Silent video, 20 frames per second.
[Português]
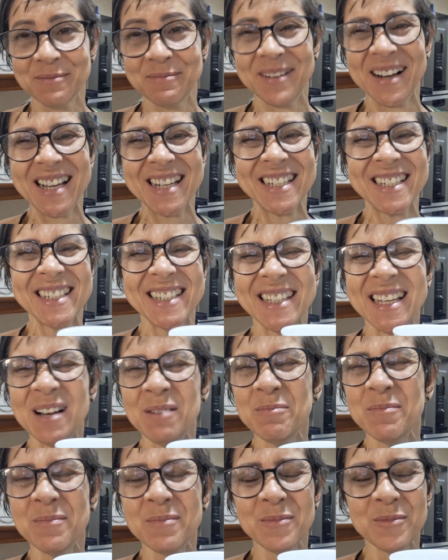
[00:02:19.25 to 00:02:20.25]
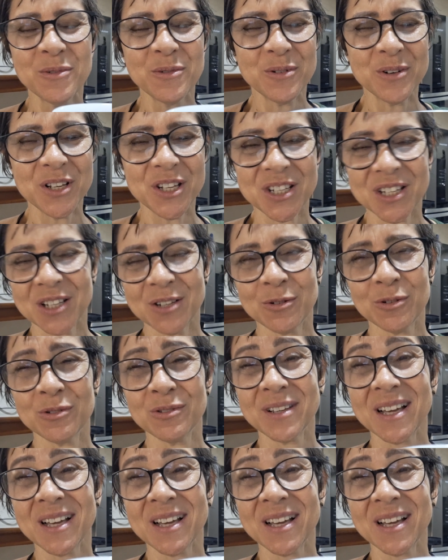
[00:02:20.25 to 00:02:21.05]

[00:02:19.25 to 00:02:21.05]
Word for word: mas tá muito cheiroso.